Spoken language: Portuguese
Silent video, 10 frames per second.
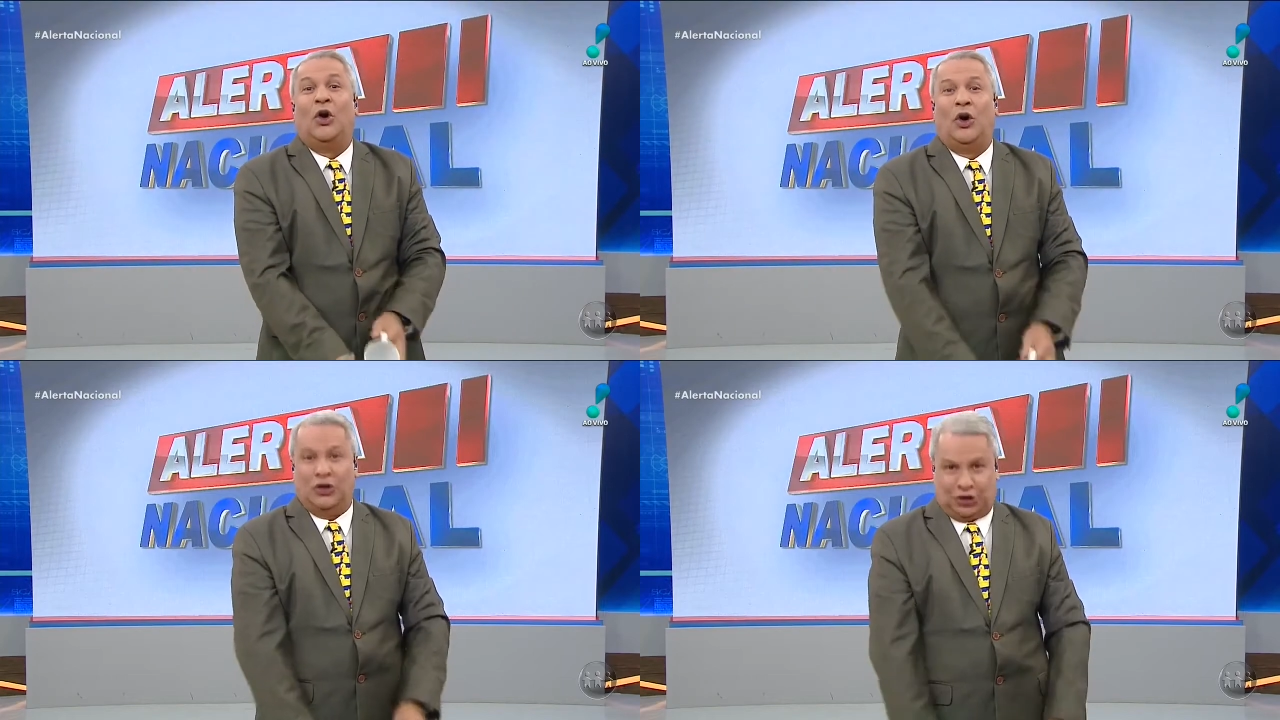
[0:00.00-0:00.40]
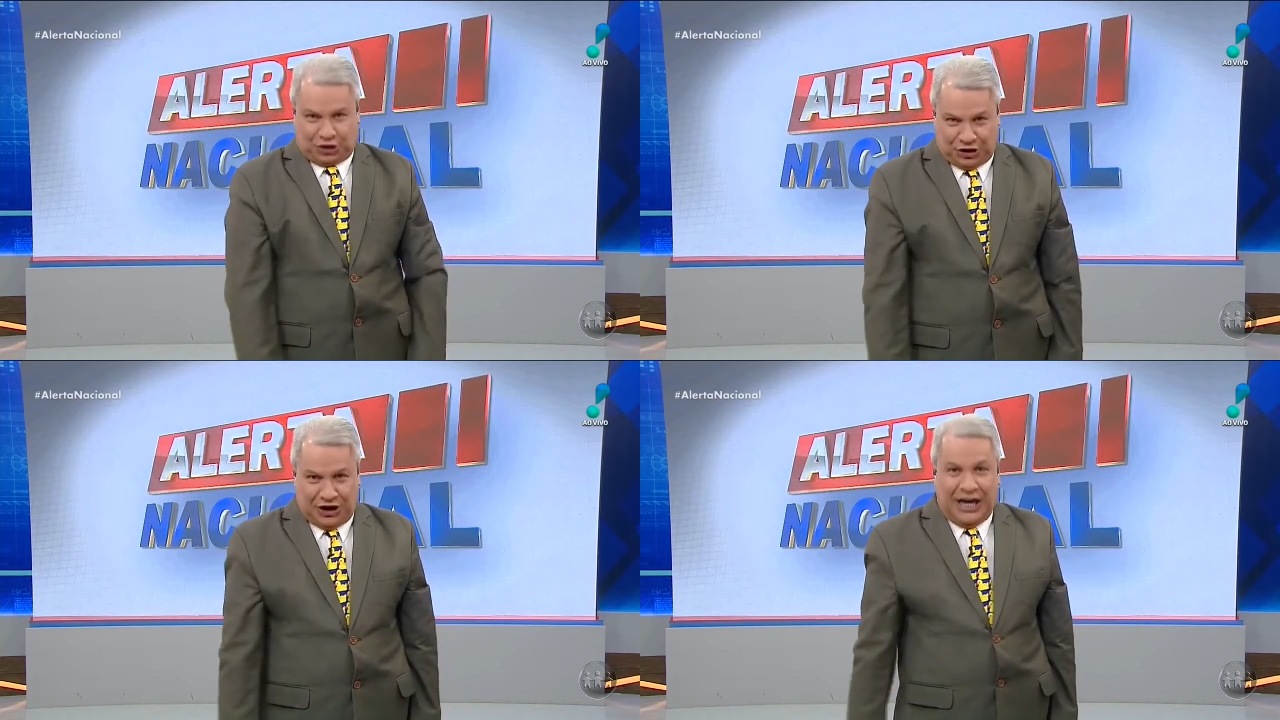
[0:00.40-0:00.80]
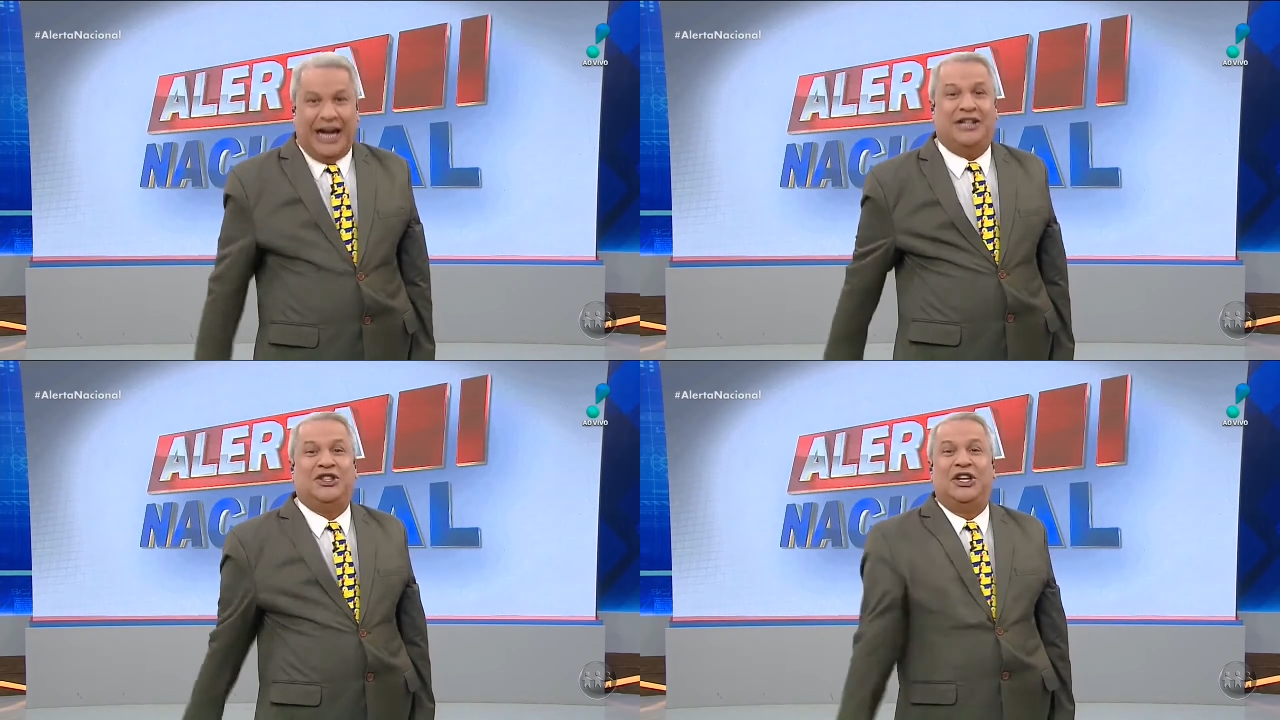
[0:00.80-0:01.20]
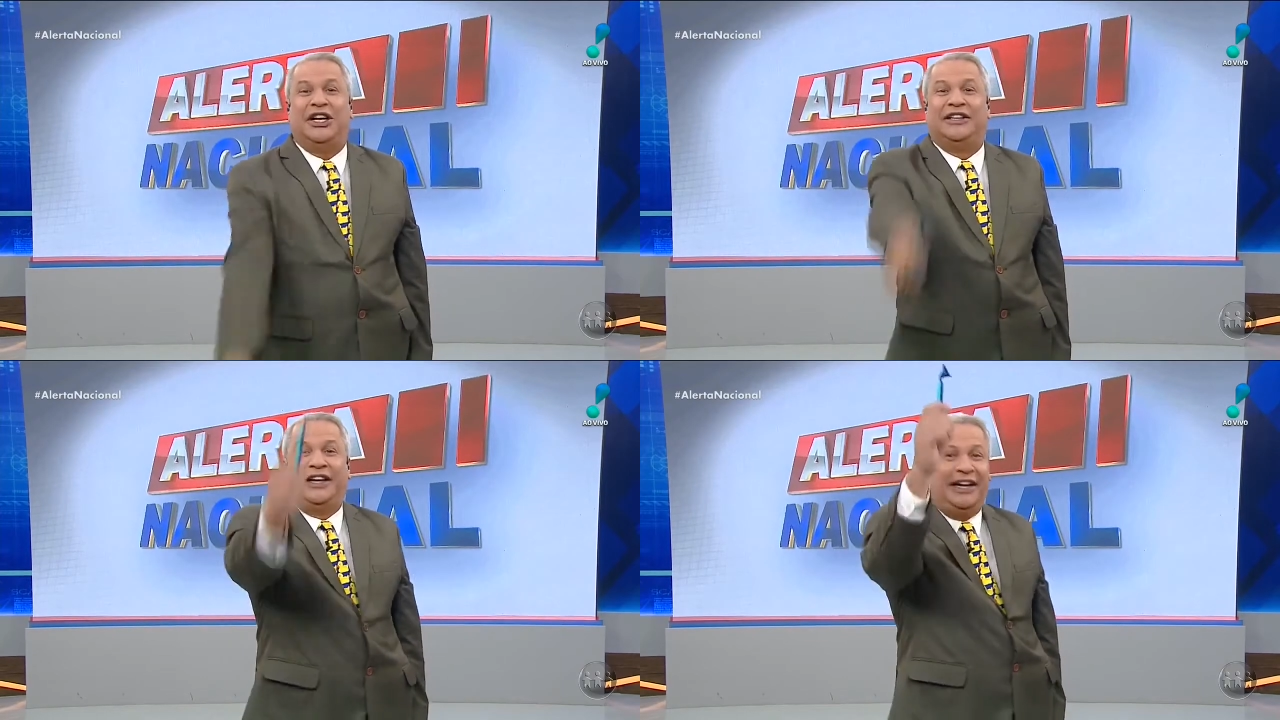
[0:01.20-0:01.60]
hoje é
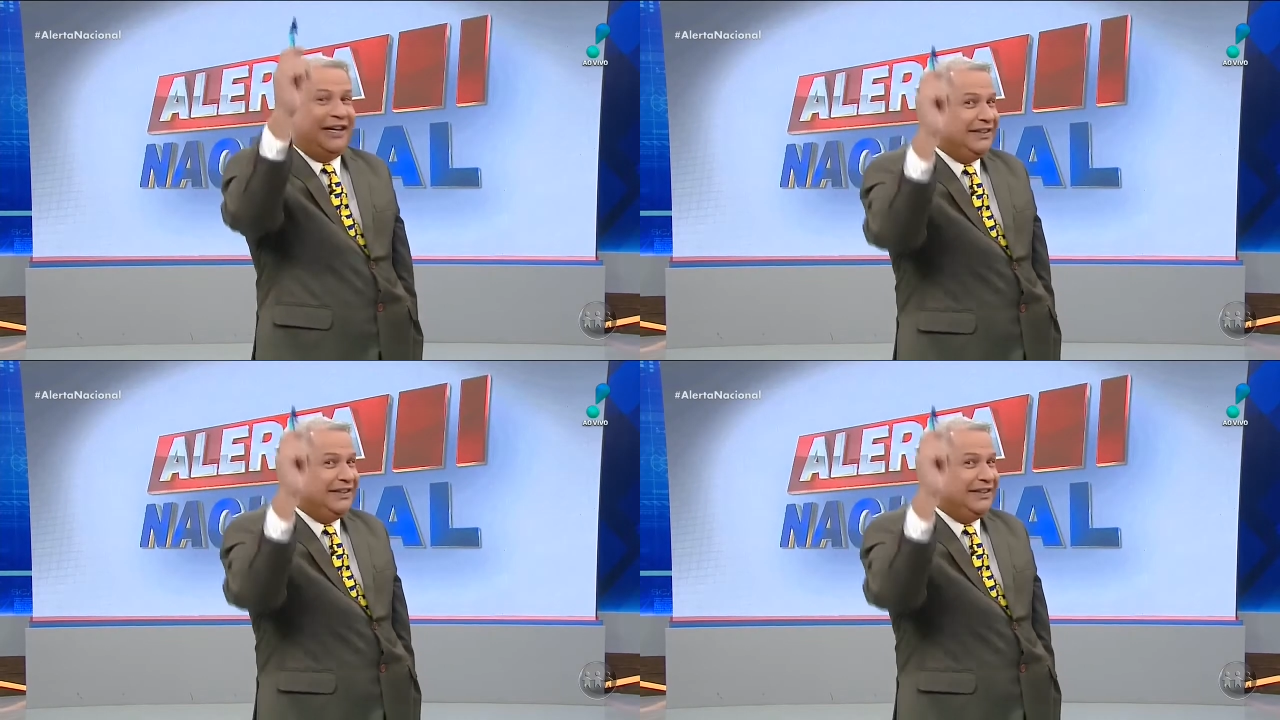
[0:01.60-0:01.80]
dia de.